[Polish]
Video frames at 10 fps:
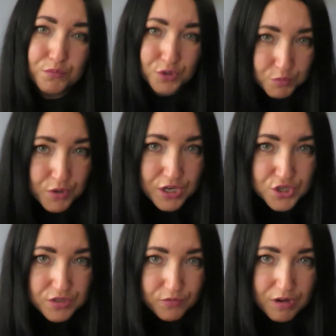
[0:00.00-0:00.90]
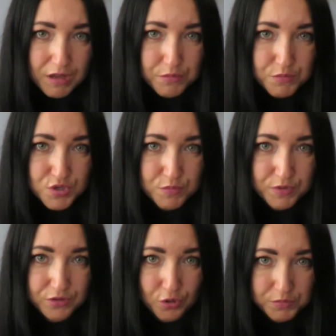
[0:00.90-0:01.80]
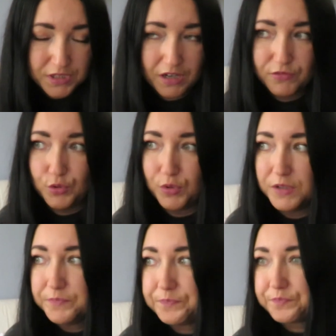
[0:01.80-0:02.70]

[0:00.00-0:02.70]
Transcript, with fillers: no bo raczej wolałabym, żeby do mnie trafiły